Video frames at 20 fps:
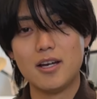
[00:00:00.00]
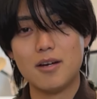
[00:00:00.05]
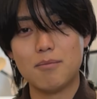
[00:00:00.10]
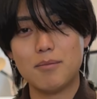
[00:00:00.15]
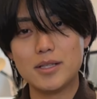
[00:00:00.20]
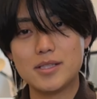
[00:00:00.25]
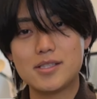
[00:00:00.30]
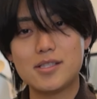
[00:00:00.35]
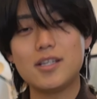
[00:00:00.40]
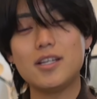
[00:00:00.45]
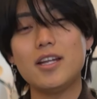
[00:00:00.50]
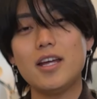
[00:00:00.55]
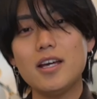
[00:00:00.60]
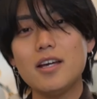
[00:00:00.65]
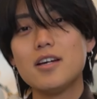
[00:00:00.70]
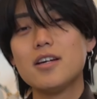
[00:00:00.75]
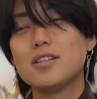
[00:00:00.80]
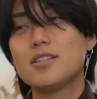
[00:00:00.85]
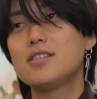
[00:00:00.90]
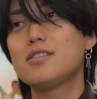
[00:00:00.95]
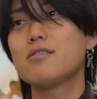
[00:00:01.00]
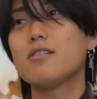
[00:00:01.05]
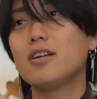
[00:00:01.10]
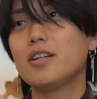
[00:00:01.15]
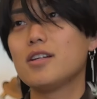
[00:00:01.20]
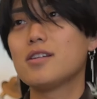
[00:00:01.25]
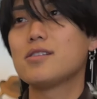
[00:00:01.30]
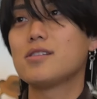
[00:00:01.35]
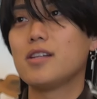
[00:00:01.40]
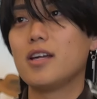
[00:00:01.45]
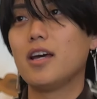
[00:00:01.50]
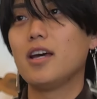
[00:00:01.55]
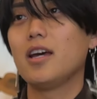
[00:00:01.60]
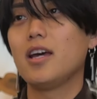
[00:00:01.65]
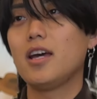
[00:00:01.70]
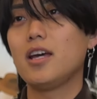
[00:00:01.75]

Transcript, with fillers: まあ、次ね、実はですね、